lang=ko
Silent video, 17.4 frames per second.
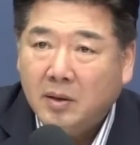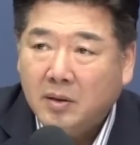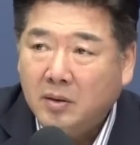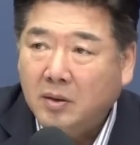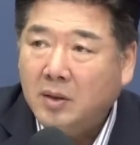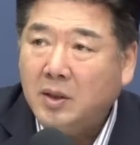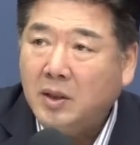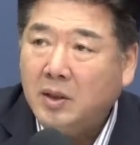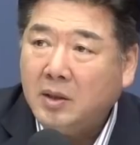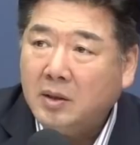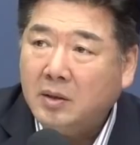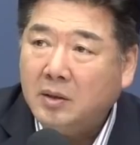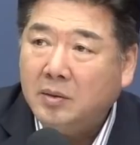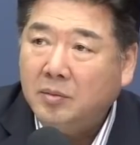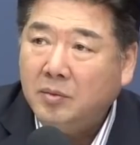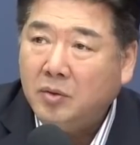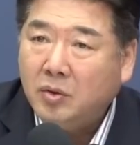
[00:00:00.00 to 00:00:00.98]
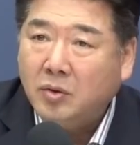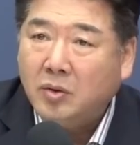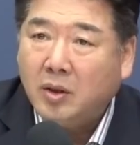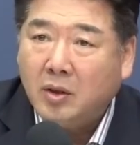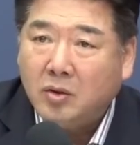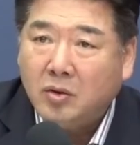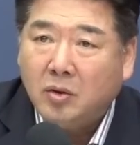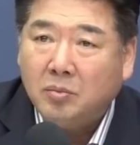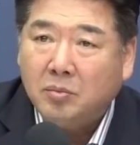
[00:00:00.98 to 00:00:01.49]
그것이 지금
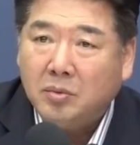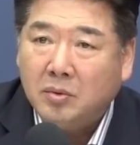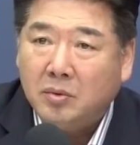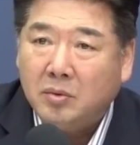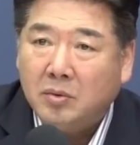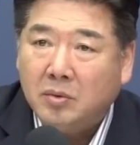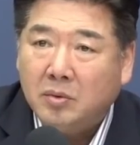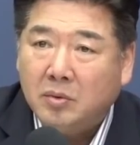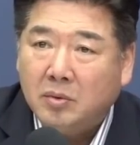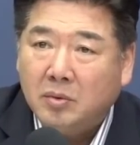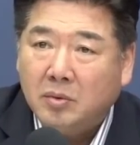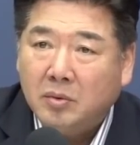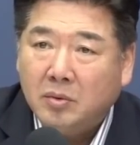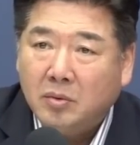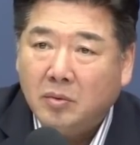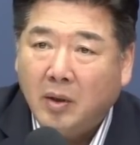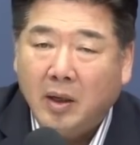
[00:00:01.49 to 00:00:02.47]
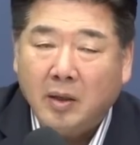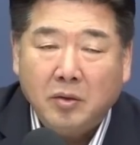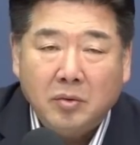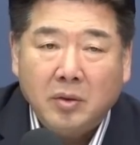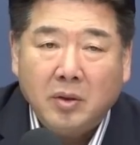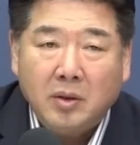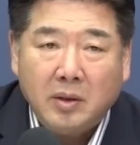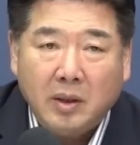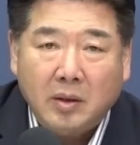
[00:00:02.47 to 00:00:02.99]
윤석열 정부와
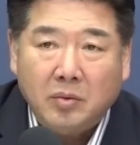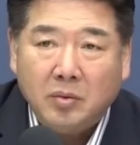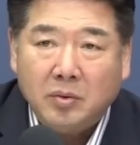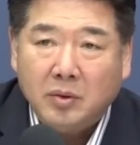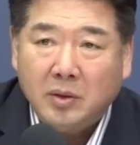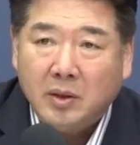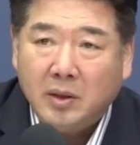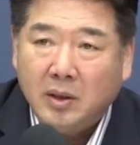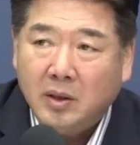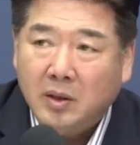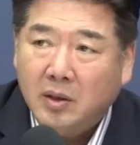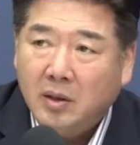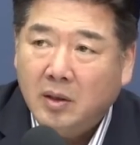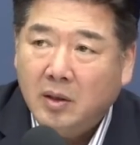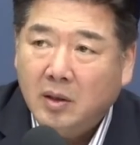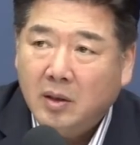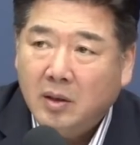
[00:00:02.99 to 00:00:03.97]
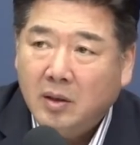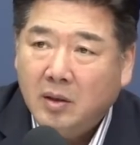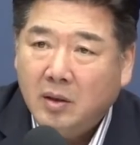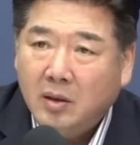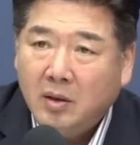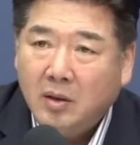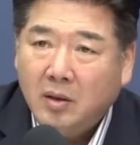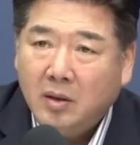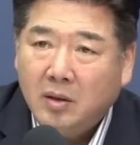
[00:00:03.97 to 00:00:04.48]
윤석열 대통령이
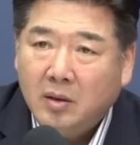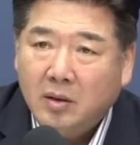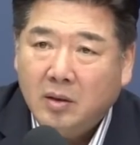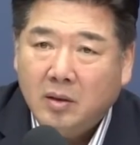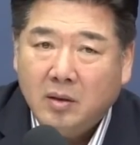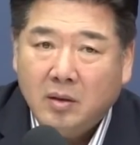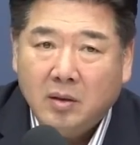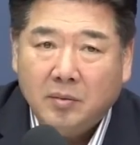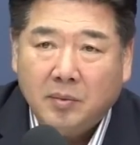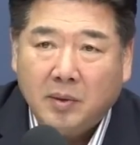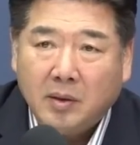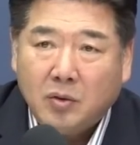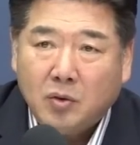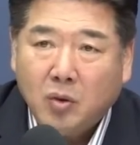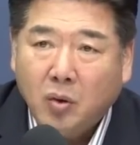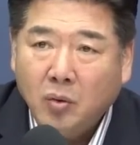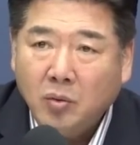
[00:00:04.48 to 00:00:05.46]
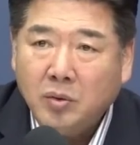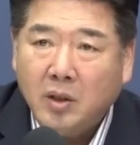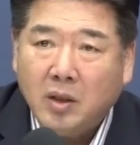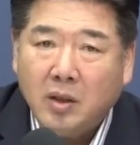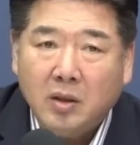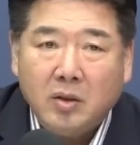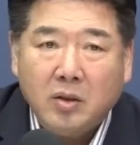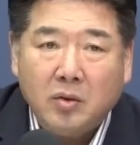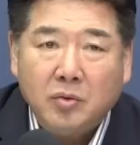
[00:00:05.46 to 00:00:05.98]
어,
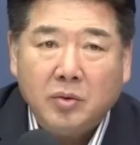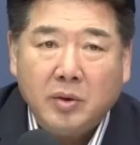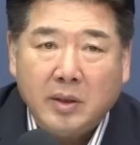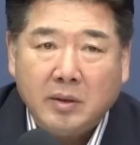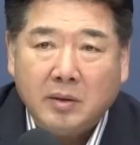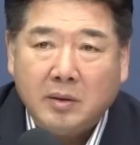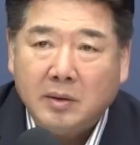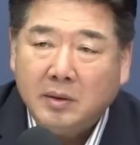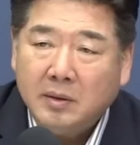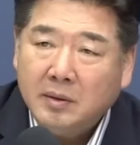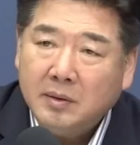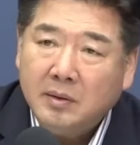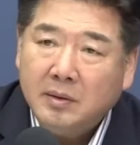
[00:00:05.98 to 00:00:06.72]
총력을 경주해서